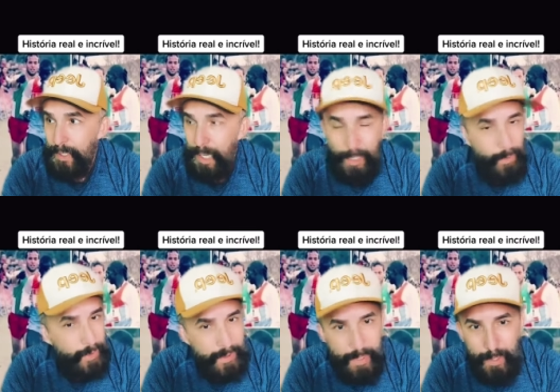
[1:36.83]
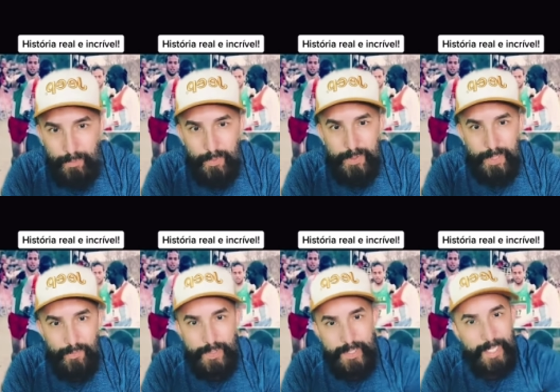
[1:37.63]
Cara, eu não entendo você.
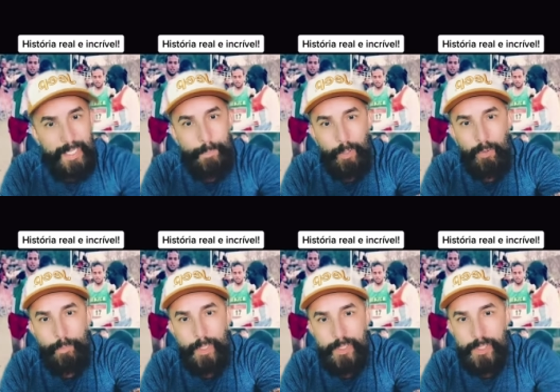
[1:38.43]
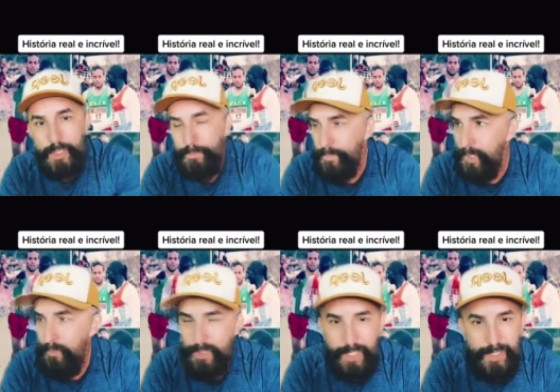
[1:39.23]
Você está aqui para competir e
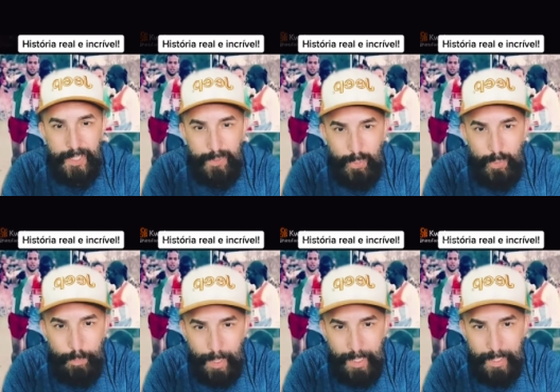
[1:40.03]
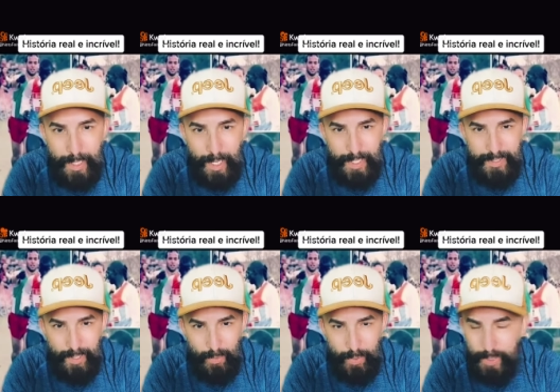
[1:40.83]
você tinha tudo para ganhar essa
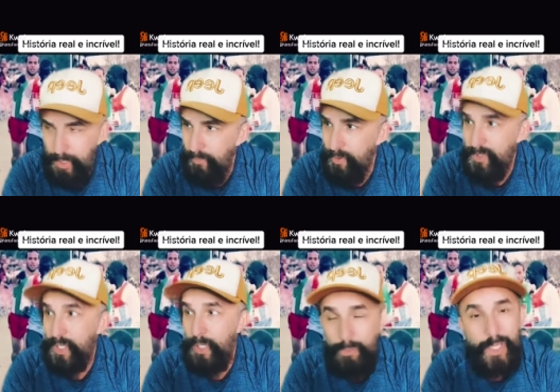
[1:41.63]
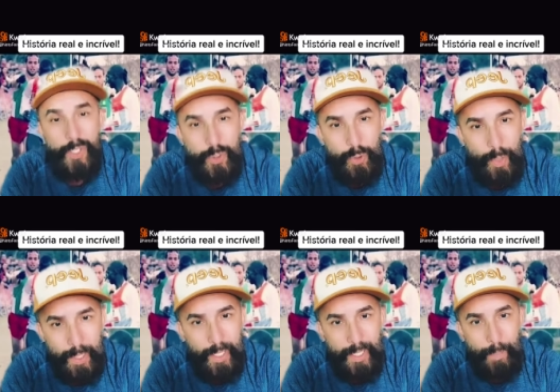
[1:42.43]
corrida e você não deixou ele
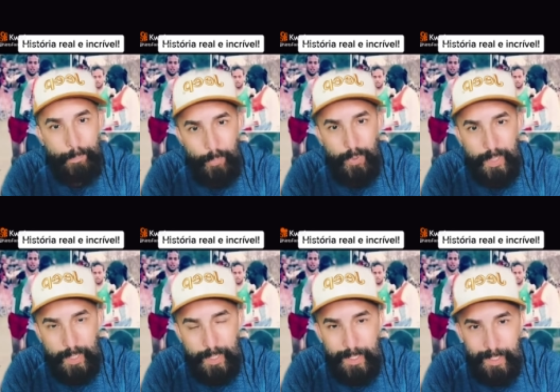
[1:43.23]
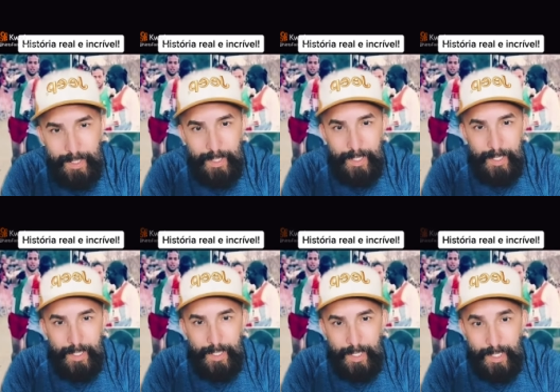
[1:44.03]
ganhar por quê?
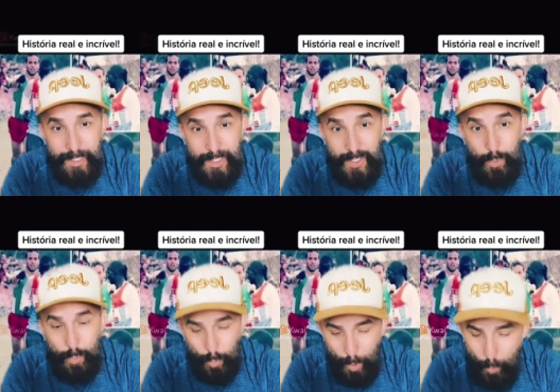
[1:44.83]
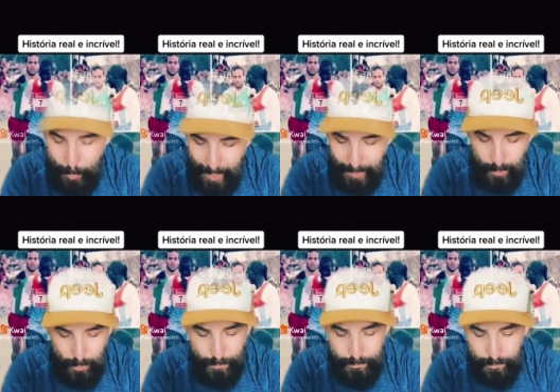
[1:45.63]
Ele disse: Qual
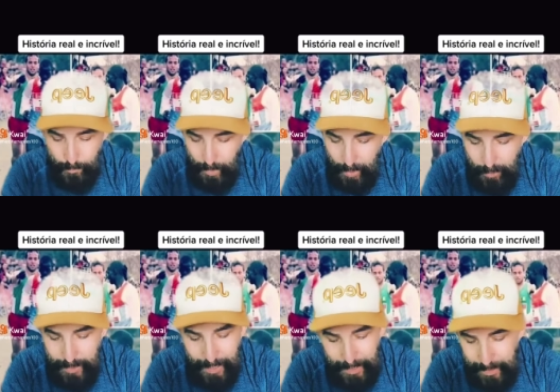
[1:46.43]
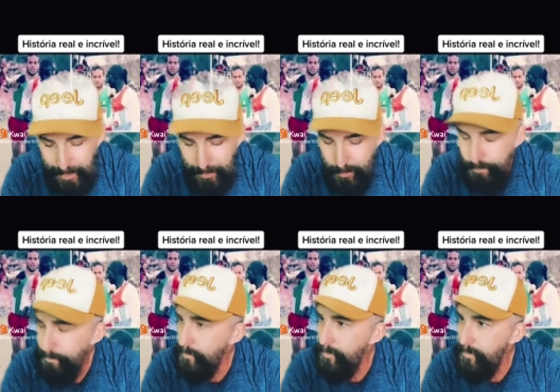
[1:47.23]
mérito eu teria
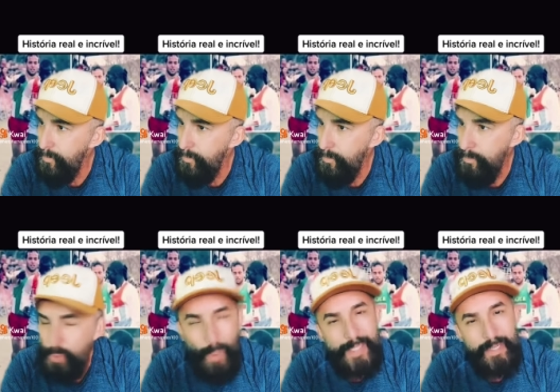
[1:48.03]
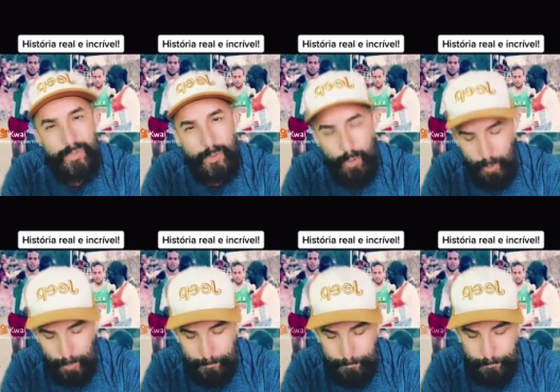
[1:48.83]
com essa vitória?